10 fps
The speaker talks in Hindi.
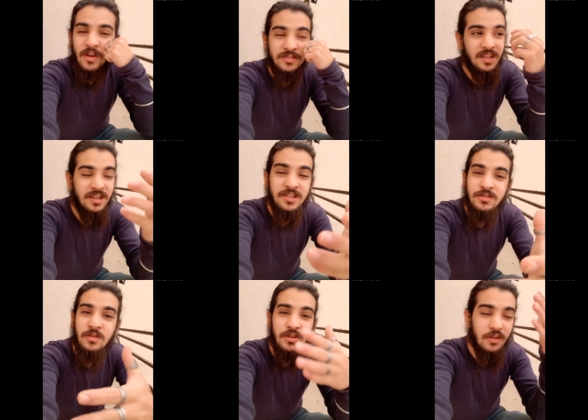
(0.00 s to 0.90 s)
और
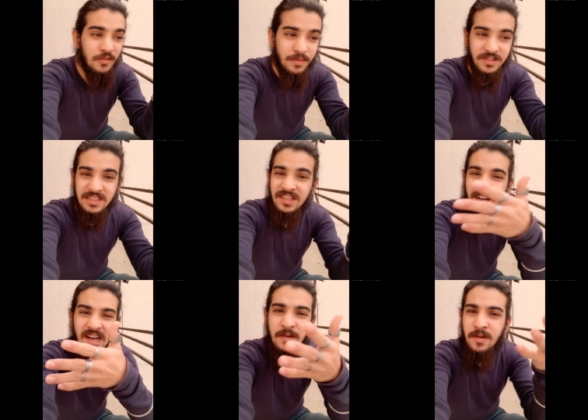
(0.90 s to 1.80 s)
जर्नलिस्टों की और प्रशासन
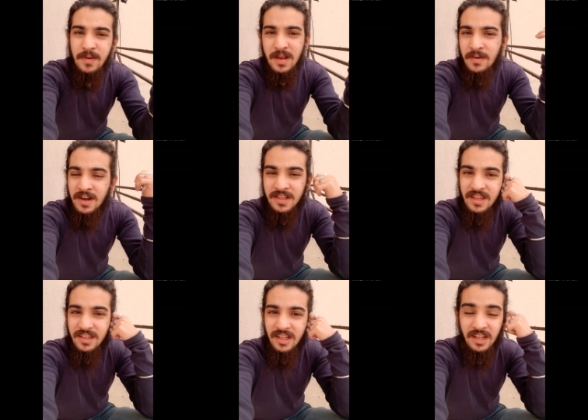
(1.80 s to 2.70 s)
की लड़ाई हमने पहली बार नहीं
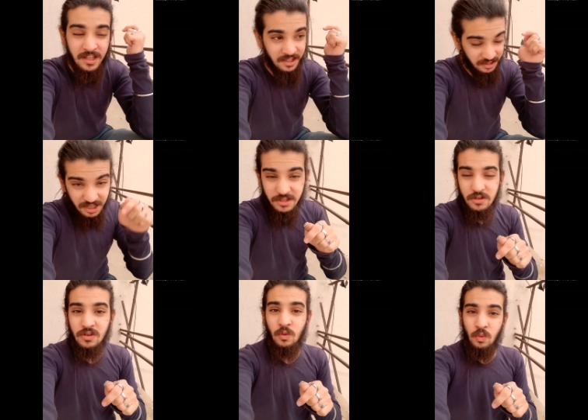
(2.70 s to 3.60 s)
देखी है लेकिन ये
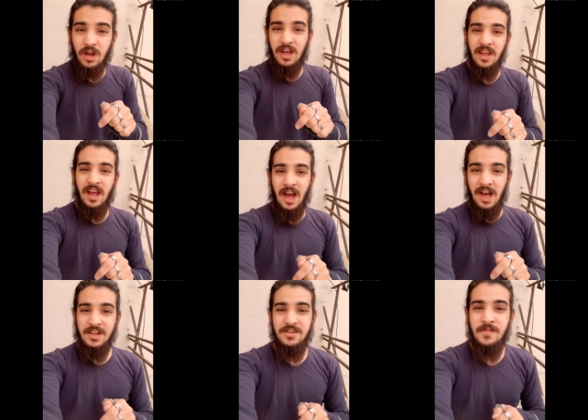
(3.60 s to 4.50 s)
जो हुआ है
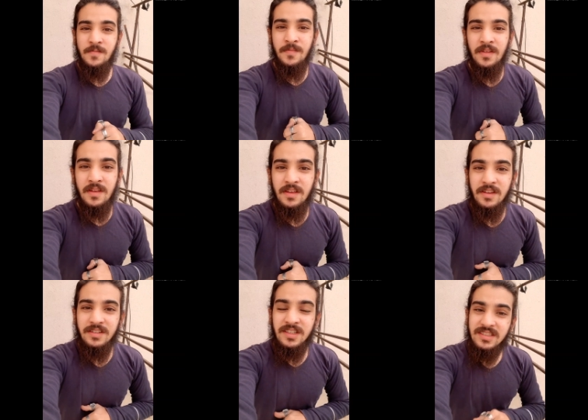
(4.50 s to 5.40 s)
आज
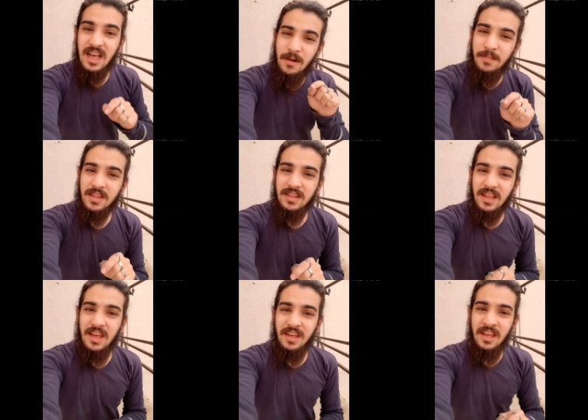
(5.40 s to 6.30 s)
ये साफ
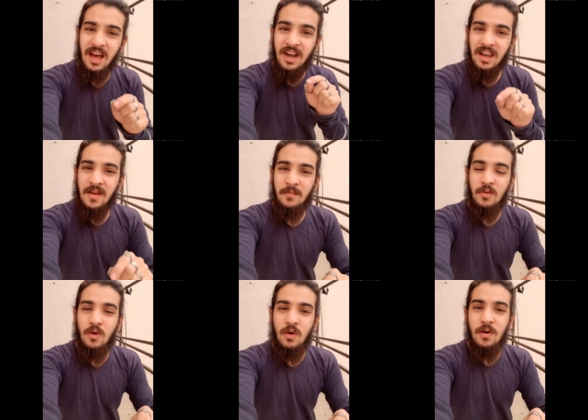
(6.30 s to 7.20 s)
बताता है कि
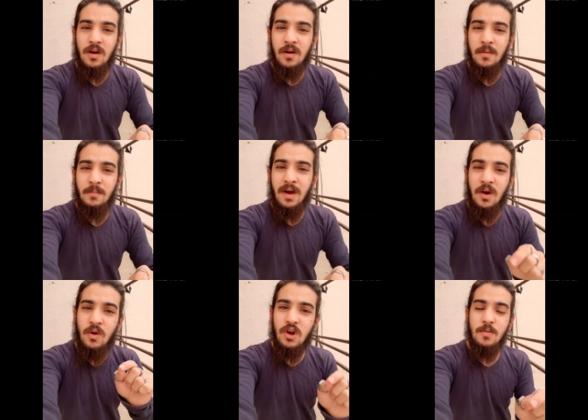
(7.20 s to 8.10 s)
अर्नब को
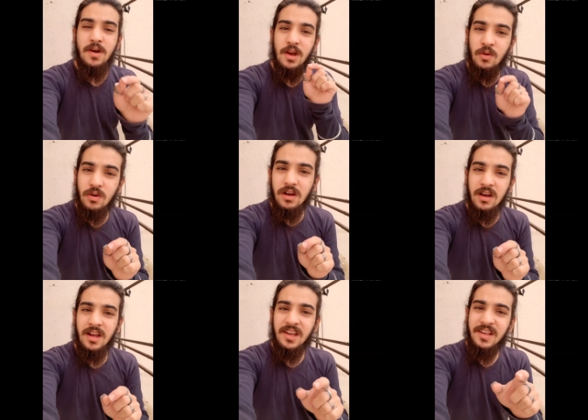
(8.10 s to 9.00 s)
बायहुक को क्रुक
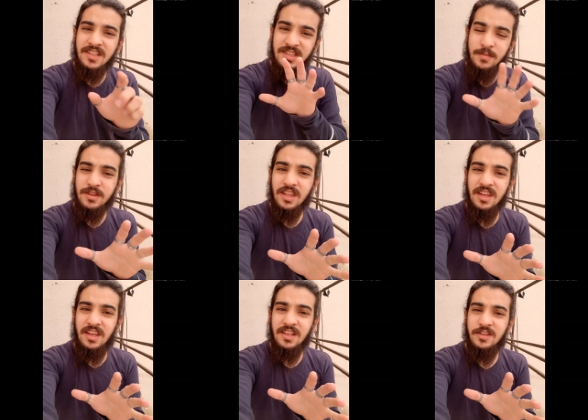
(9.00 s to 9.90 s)
किसी भी
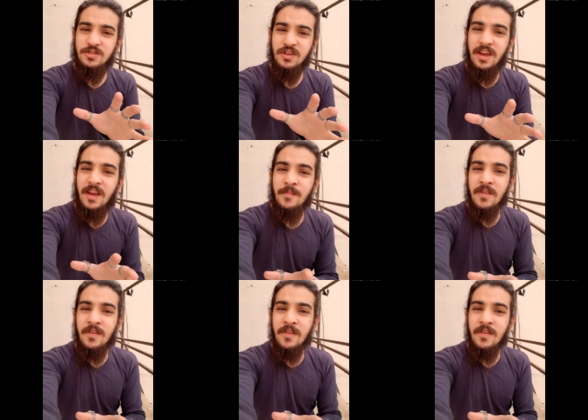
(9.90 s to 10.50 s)
तरीके से जो है